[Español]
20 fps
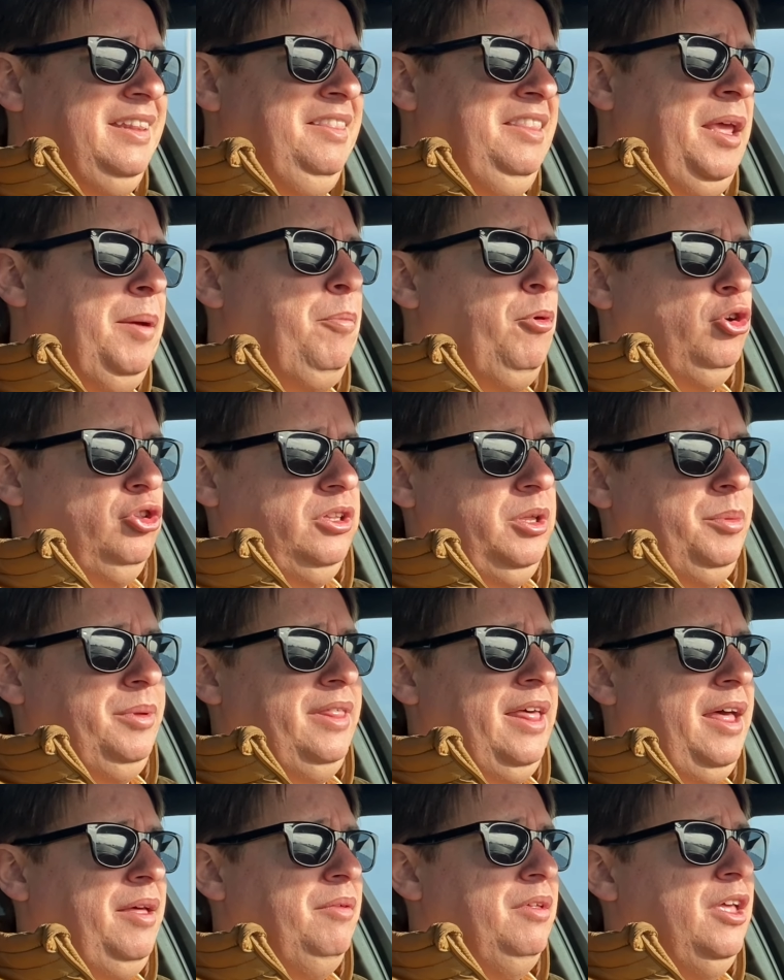
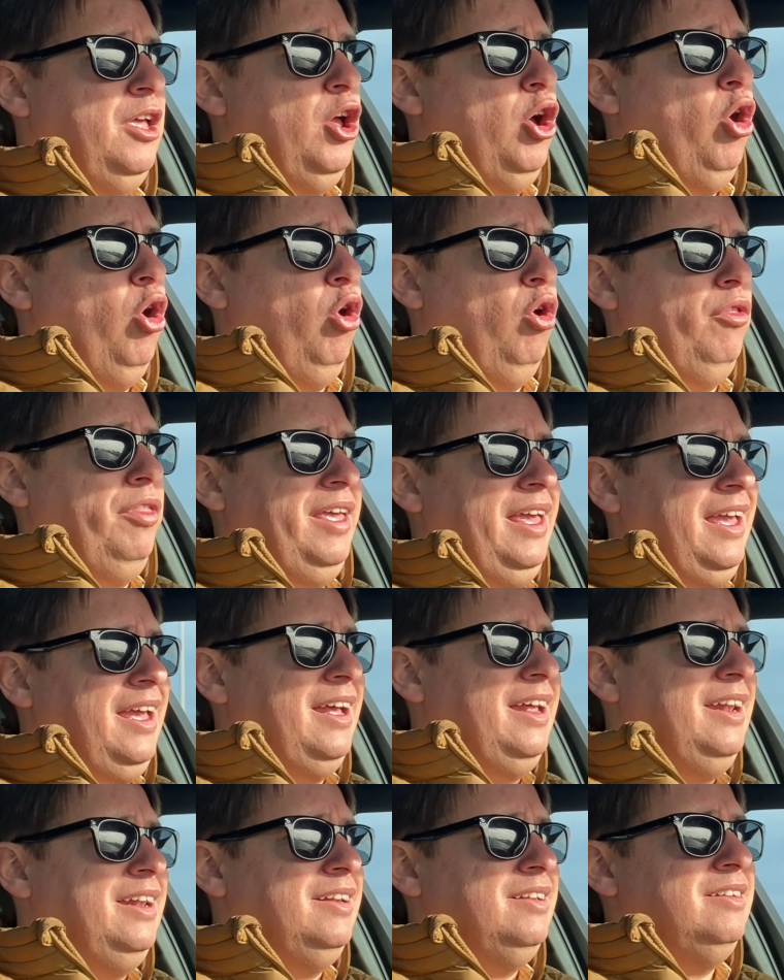deportividad o de
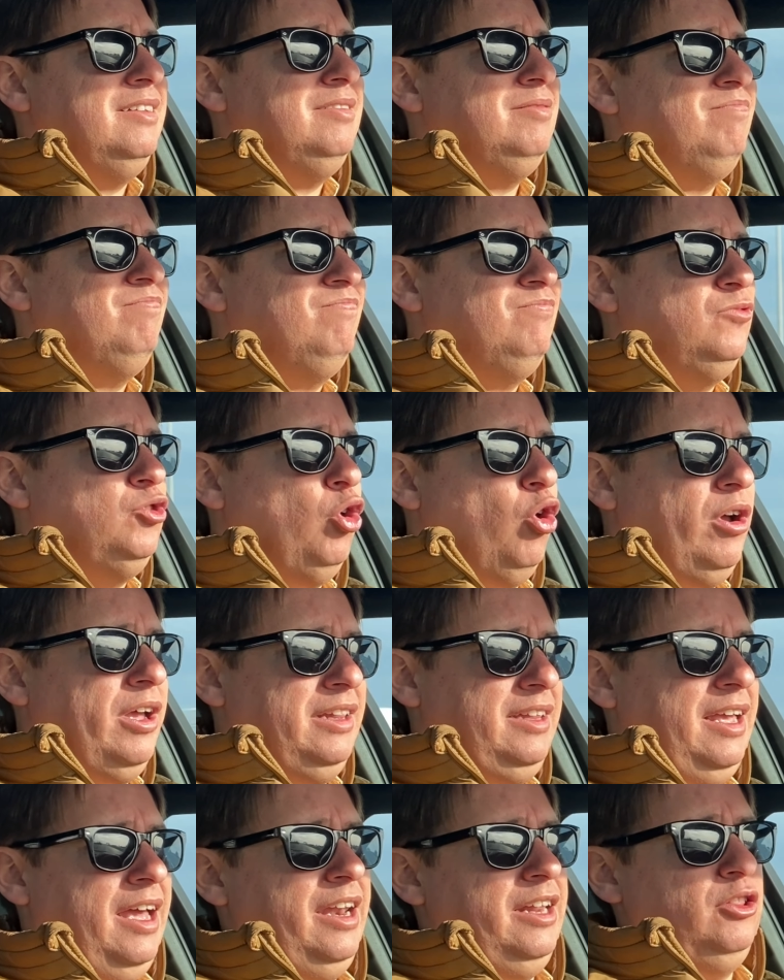
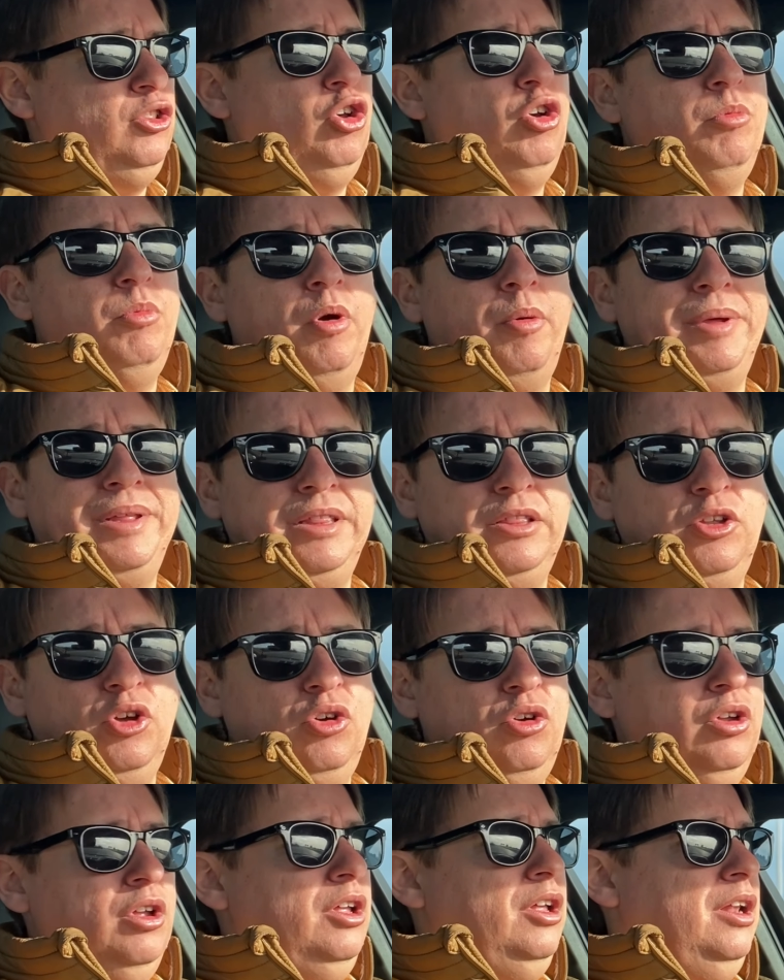toquetear en todo
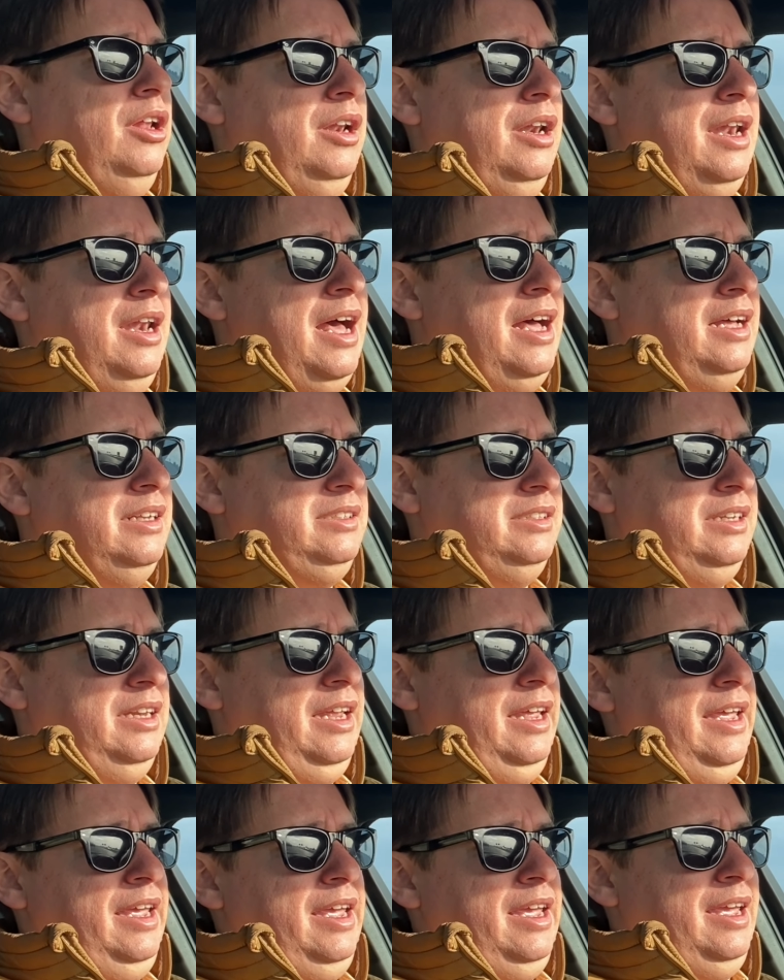momento las
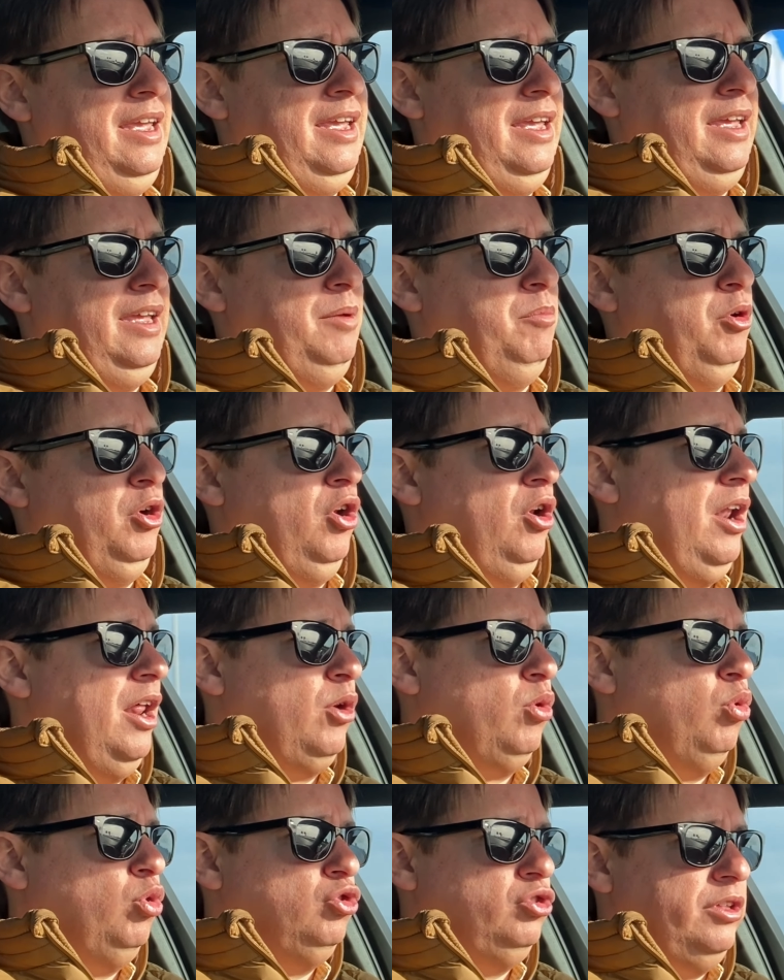eh, bueno la
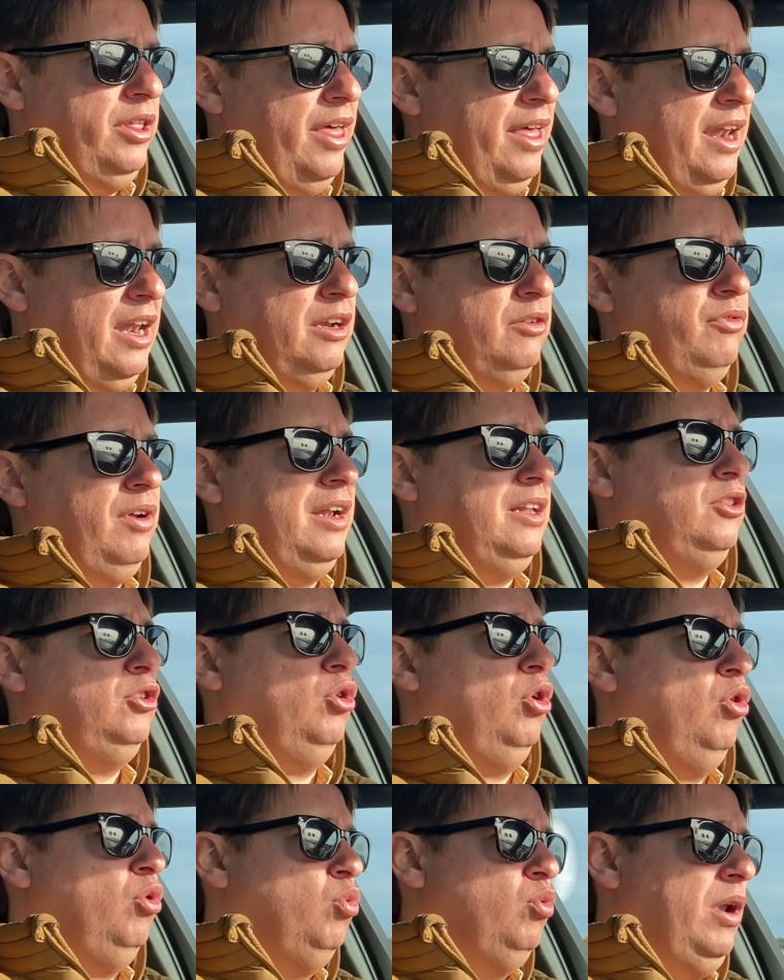rugosidad del
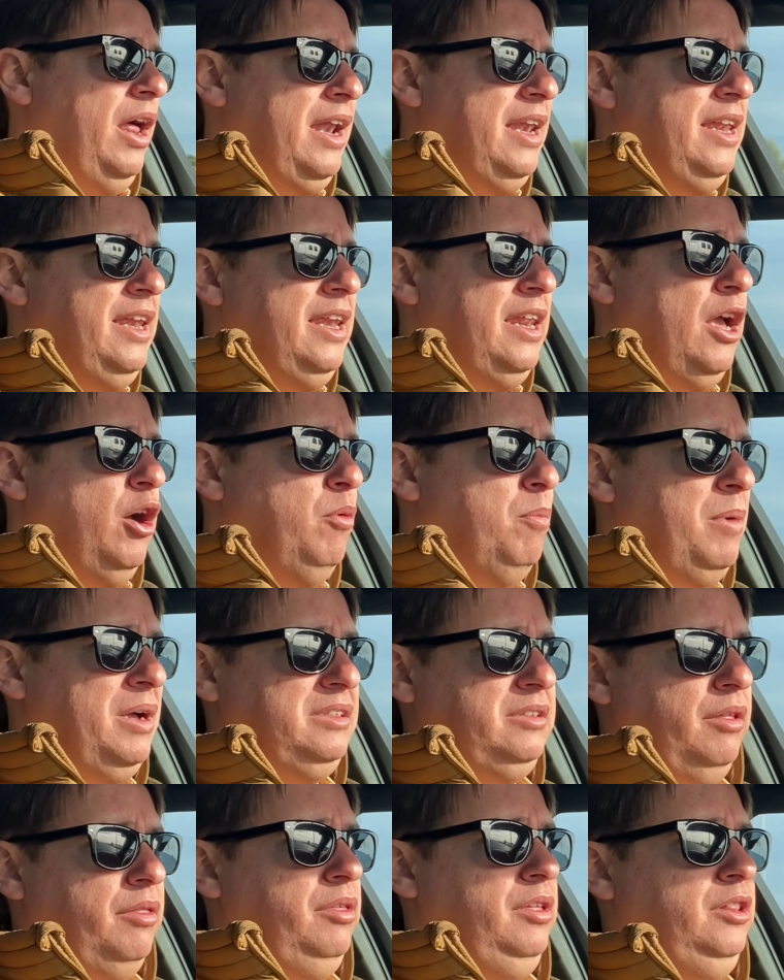asfalto, una línea, un
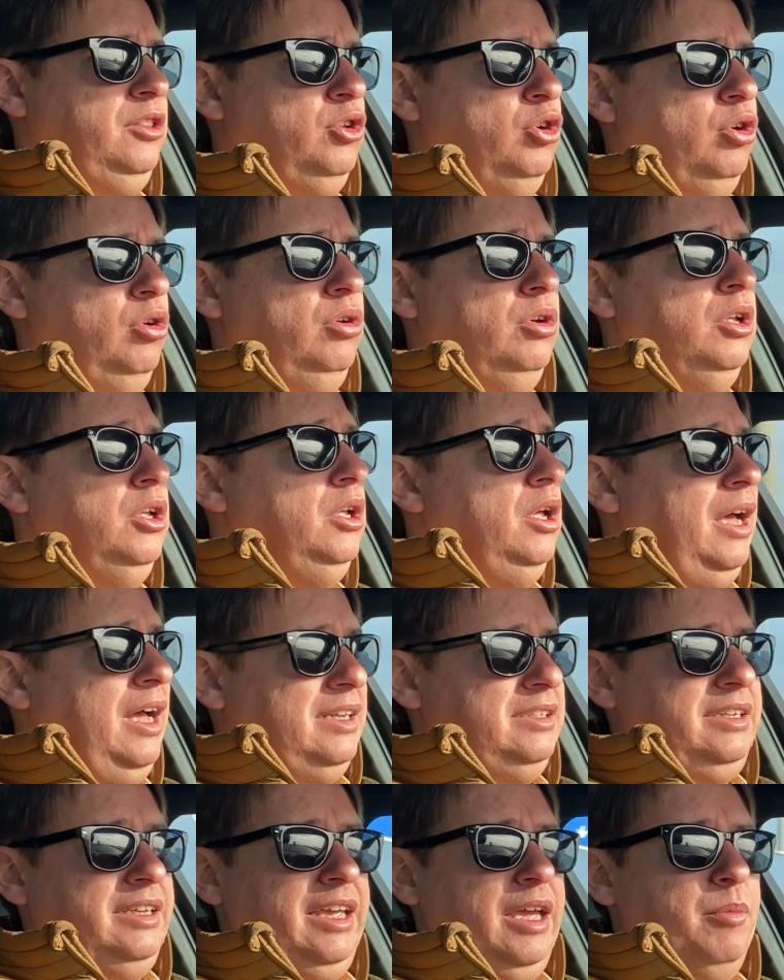bachecito,
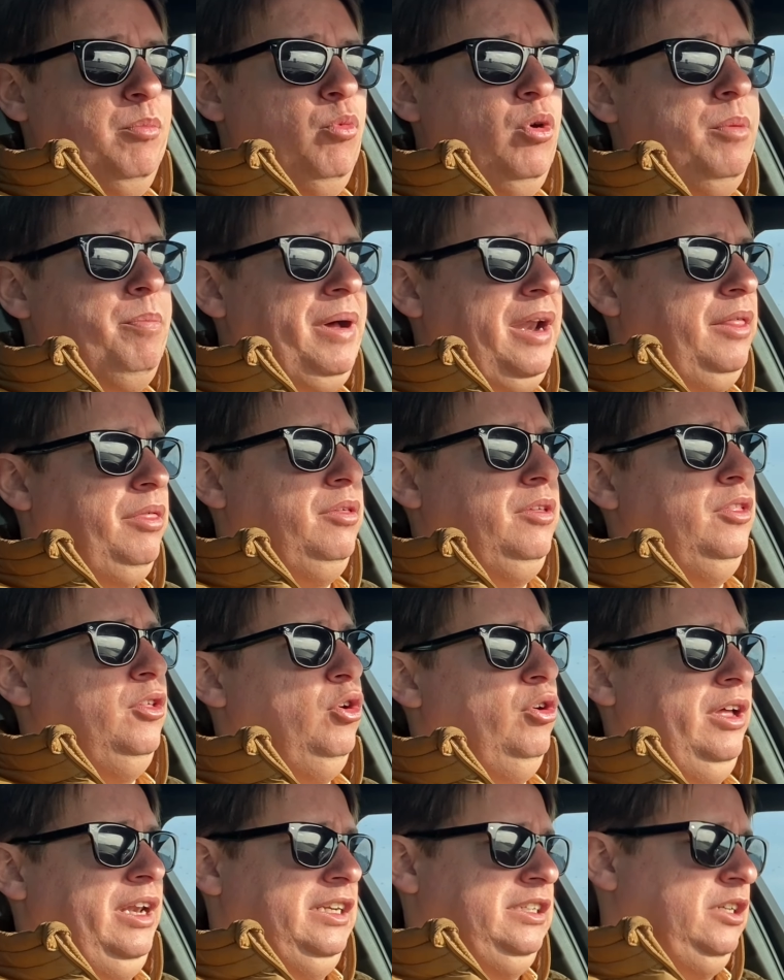así que muy
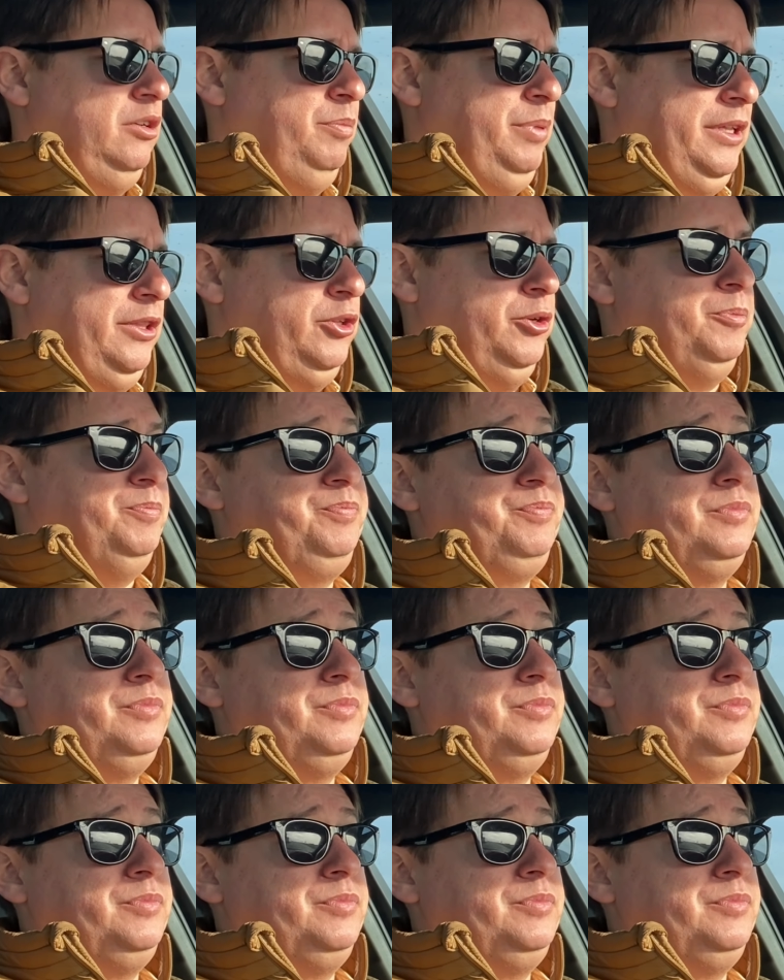parecido en ese aspecto.